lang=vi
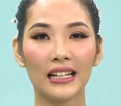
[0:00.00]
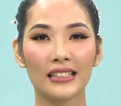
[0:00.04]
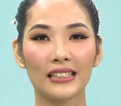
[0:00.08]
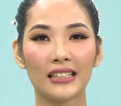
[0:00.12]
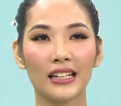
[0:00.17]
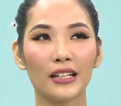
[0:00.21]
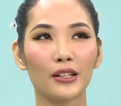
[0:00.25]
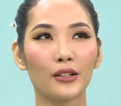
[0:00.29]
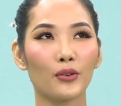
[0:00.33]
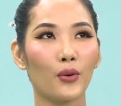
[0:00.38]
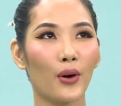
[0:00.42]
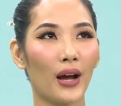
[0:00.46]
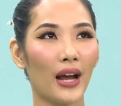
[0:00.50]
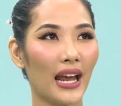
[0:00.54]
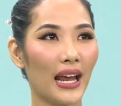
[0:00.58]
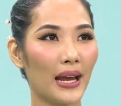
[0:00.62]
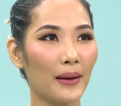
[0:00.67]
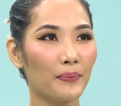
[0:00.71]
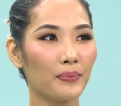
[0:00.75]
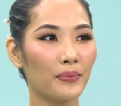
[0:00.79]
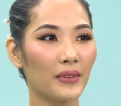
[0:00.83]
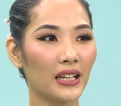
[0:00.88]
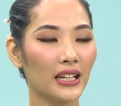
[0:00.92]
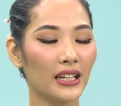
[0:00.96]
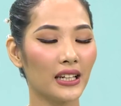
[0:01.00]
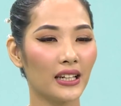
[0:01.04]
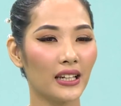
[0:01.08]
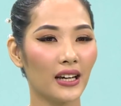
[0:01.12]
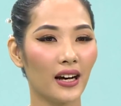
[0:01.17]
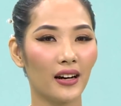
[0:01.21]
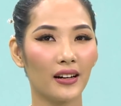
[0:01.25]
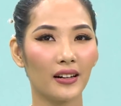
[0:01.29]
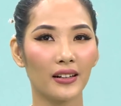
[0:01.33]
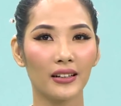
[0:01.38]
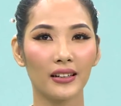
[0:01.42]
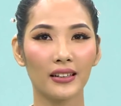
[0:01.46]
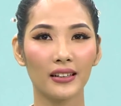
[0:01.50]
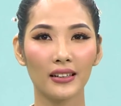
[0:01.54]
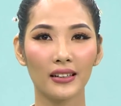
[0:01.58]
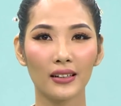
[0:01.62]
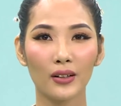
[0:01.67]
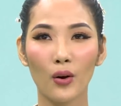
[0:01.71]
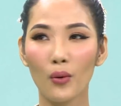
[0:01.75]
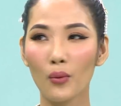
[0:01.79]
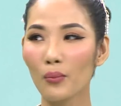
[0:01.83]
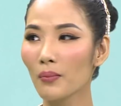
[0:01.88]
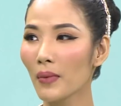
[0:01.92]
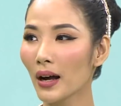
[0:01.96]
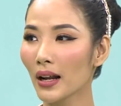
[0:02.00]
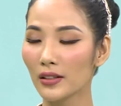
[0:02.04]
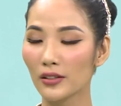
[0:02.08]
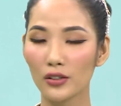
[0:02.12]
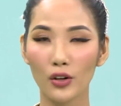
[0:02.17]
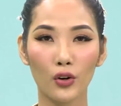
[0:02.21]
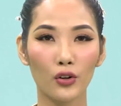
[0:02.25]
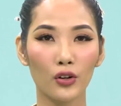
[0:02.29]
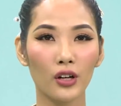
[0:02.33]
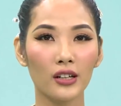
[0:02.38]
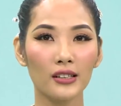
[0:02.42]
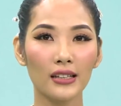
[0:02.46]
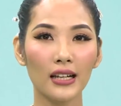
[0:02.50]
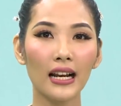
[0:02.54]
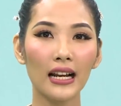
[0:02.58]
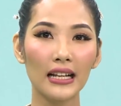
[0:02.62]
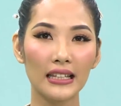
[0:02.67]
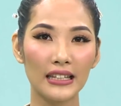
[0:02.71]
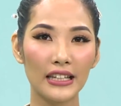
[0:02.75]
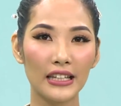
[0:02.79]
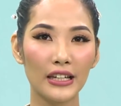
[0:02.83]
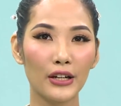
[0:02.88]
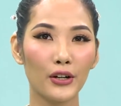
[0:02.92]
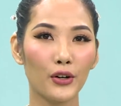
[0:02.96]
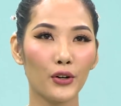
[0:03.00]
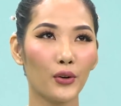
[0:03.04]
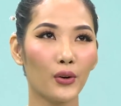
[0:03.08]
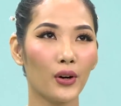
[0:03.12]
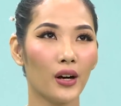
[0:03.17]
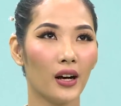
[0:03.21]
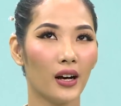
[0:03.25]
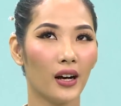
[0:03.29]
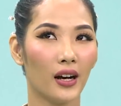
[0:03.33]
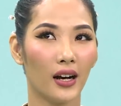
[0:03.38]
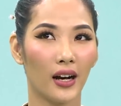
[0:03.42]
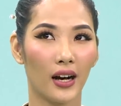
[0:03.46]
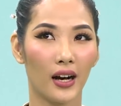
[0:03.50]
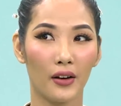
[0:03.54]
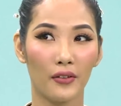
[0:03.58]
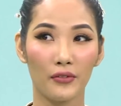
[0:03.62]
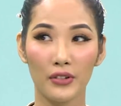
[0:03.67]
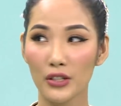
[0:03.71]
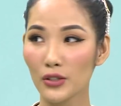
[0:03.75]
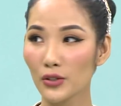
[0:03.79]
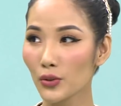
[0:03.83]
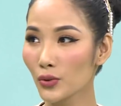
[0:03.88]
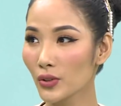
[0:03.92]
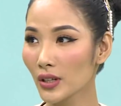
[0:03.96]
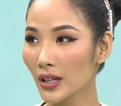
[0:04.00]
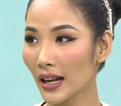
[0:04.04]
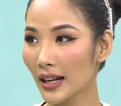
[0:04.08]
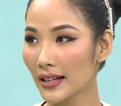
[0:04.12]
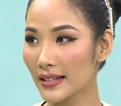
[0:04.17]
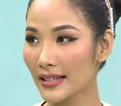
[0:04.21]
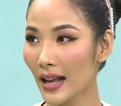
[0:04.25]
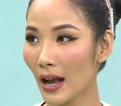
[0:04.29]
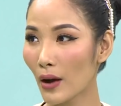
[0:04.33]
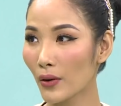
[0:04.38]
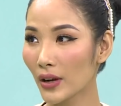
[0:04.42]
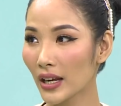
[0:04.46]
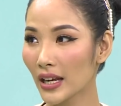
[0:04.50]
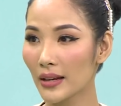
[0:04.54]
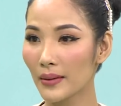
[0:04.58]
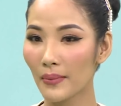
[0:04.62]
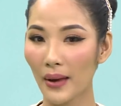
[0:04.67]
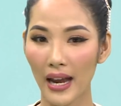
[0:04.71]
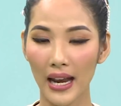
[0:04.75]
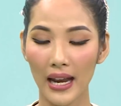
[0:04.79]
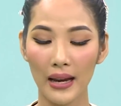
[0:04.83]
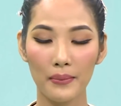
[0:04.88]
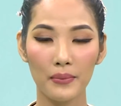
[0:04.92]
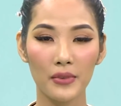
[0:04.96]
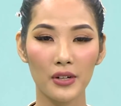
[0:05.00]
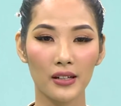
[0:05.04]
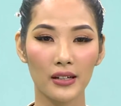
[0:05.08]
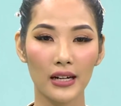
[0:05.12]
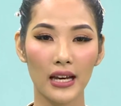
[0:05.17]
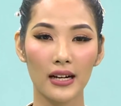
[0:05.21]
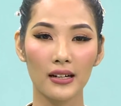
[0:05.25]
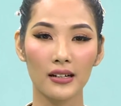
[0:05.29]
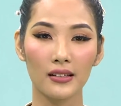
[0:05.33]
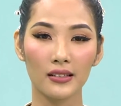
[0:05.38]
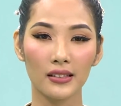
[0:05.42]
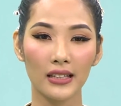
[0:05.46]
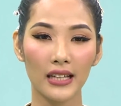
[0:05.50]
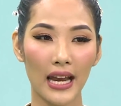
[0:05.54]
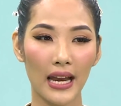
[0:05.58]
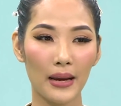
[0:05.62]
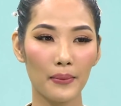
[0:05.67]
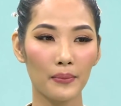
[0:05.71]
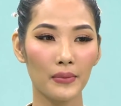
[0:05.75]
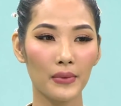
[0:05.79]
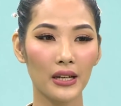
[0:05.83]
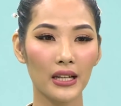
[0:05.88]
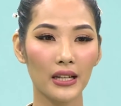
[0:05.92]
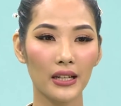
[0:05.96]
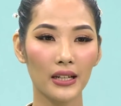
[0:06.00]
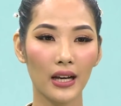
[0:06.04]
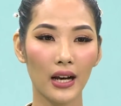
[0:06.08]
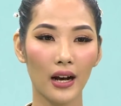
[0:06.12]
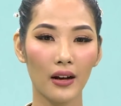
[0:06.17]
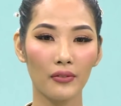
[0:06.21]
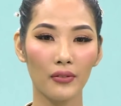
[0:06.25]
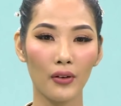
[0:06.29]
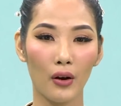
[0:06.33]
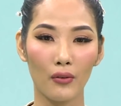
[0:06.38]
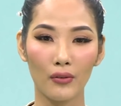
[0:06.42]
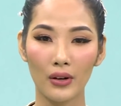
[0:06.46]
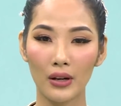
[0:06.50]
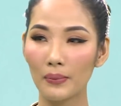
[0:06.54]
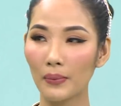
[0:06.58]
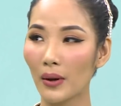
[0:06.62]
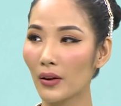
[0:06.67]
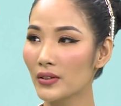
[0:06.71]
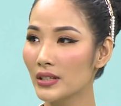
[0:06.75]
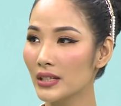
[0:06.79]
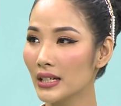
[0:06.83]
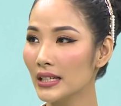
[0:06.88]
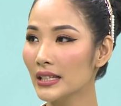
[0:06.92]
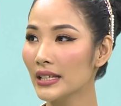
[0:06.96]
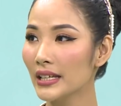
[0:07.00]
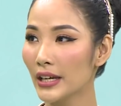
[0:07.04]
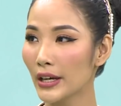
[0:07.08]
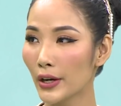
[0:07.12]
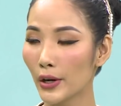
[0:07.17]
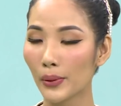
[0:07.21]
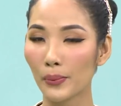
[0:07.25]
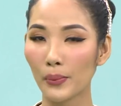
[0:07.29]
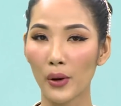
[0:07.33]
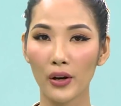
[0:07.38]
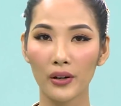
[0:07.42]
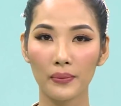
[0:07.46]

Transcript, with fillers: trình của em thì à, cũng bận rộn hơn rất là nhiều. À, ví dụ như là sau khi mà em được đề cử thì em đi à, phỏng vấn báo chí nhiều. Mọi